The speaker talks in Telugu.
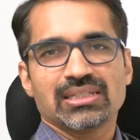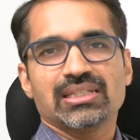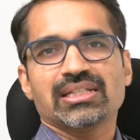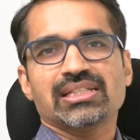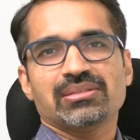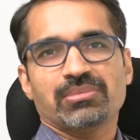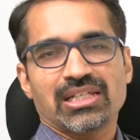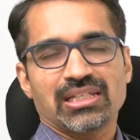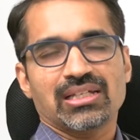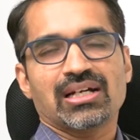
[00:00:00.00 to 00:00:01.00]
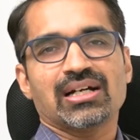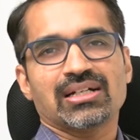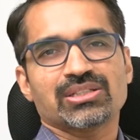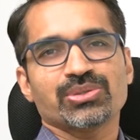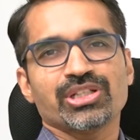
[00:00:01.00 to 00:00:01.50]
దీనికి మళ్ళీ
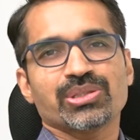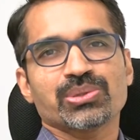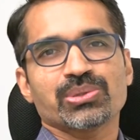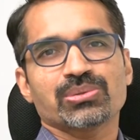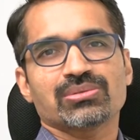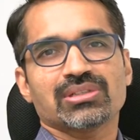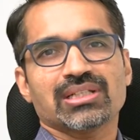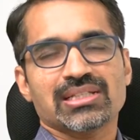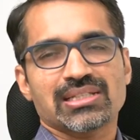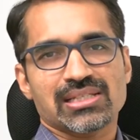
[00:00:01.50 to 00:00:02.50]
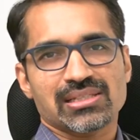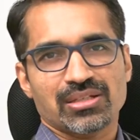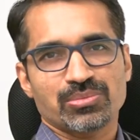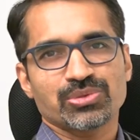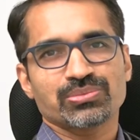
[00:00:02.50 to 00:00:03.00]
టూడియోకో టెస్ట్
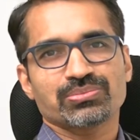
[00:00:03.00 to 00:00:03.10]
చేస్తాము